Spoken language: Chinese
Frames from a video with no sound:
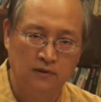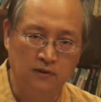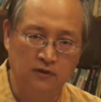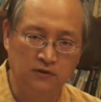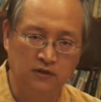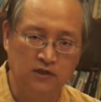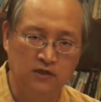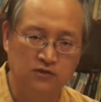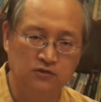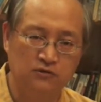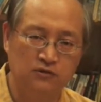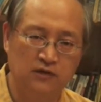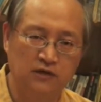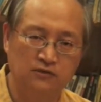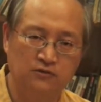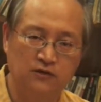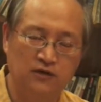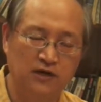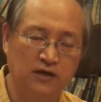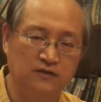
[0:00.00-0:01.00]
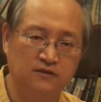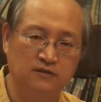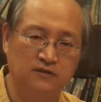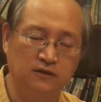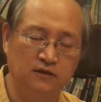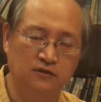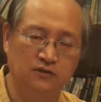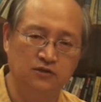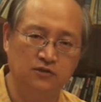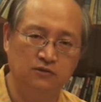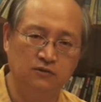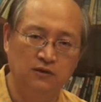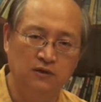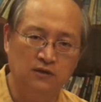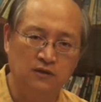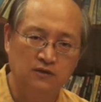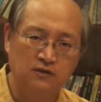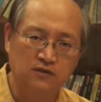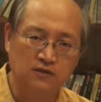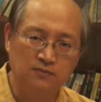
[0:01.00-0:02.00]
有科学家就开始研究，
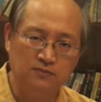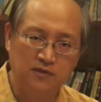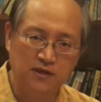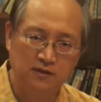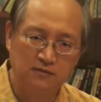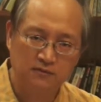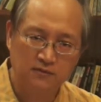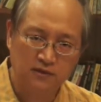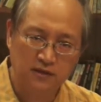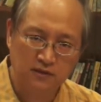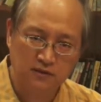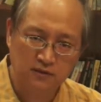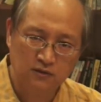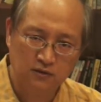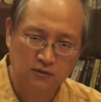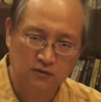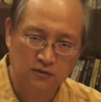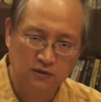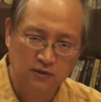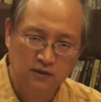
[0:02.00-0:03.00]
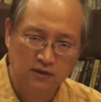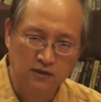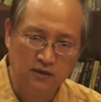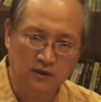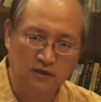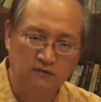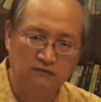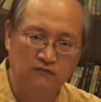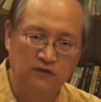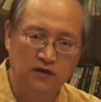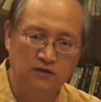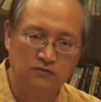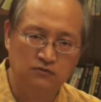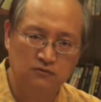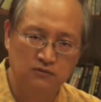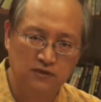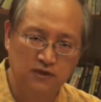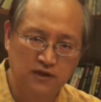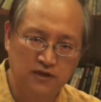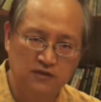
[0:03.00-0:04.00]
怎么样能够研发
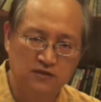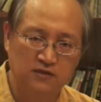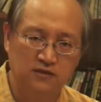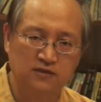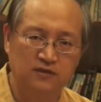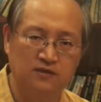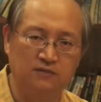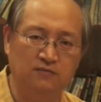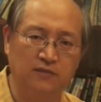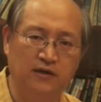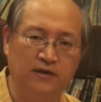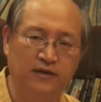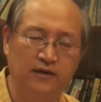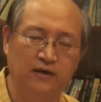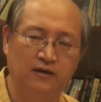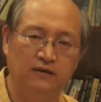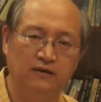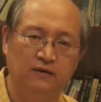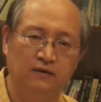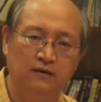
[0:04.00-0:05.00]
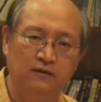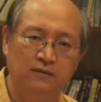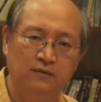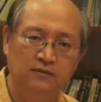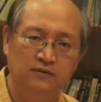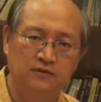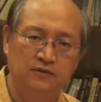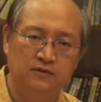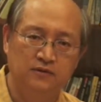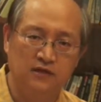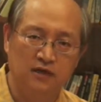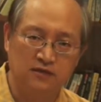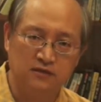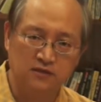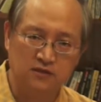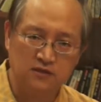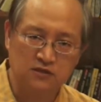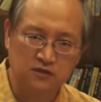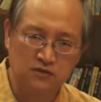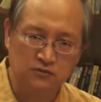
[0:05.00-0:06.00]
出类似这样玛纳，将
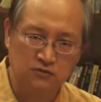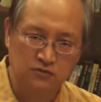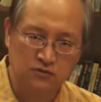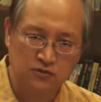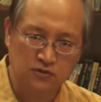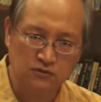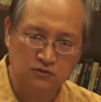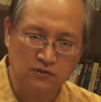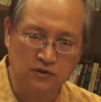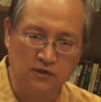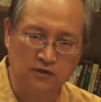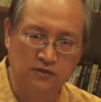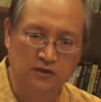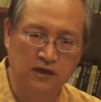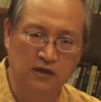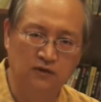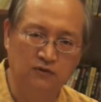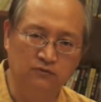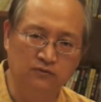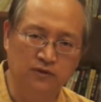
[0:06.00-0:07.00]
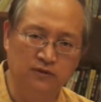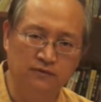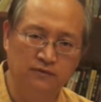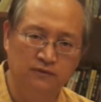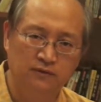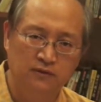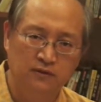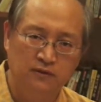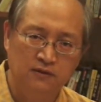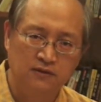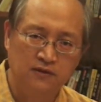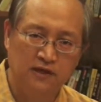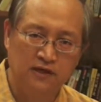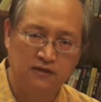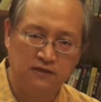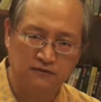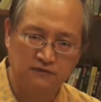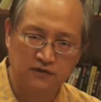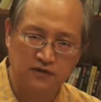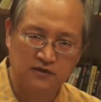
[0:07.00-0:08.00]
这个食物送给太空人。
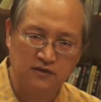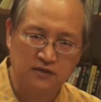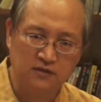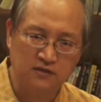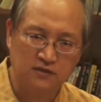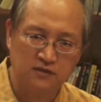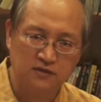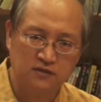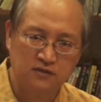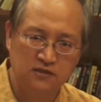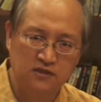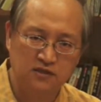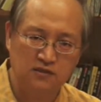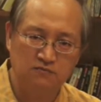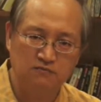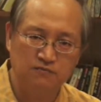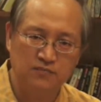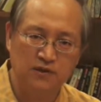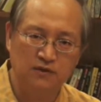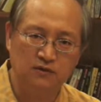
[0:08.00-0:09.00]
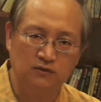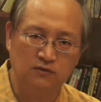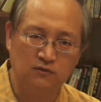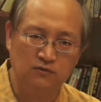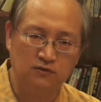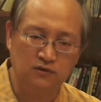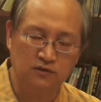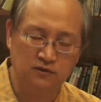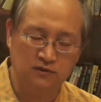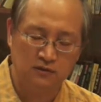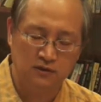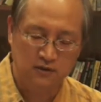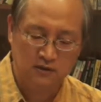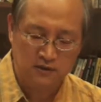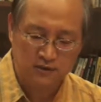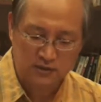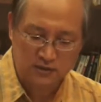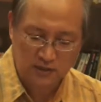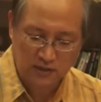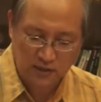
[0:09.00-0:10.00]
带着非常轻便的东西，
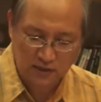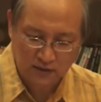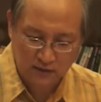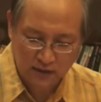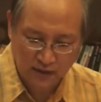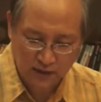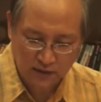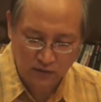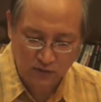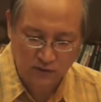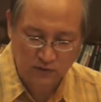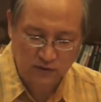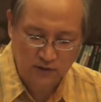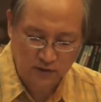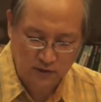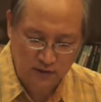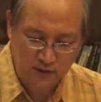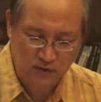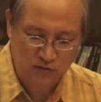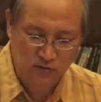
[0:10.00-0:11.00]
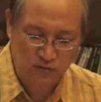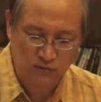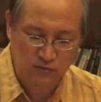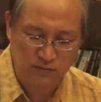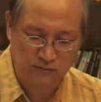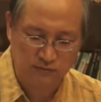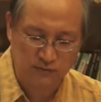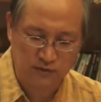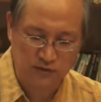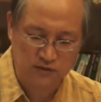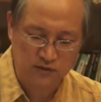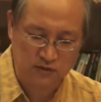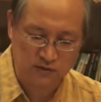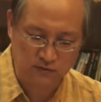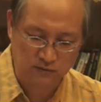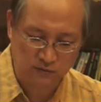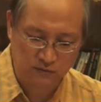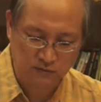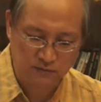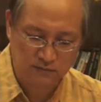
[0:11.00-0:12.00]
在太空可以作为
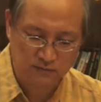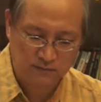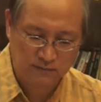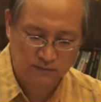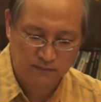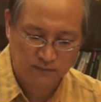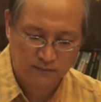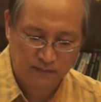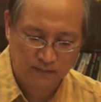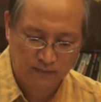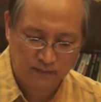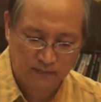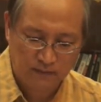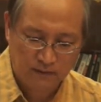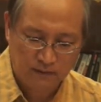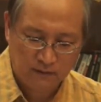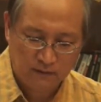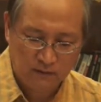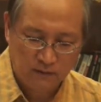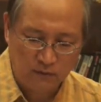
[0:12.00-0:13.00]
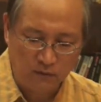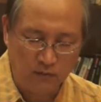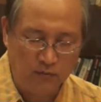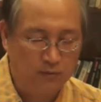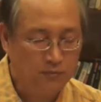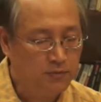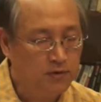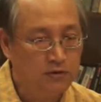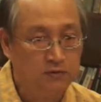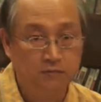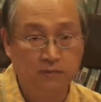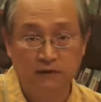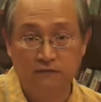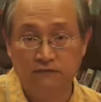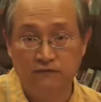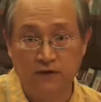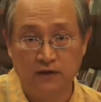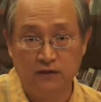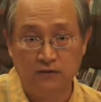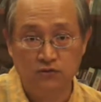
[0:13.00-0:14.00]
食物。我们没有
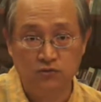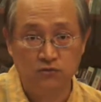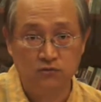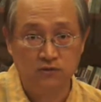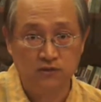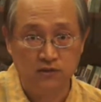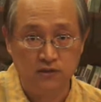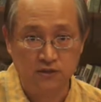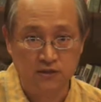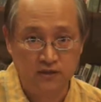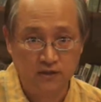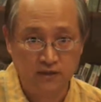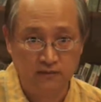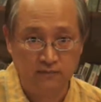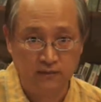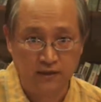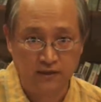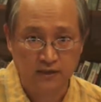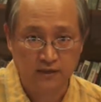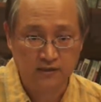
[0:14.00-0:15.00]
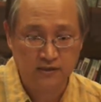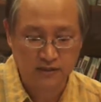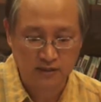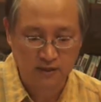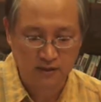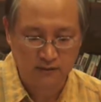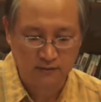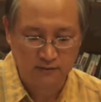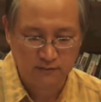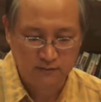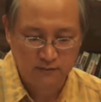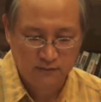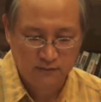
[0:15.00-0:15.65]
办法做成像马那这样。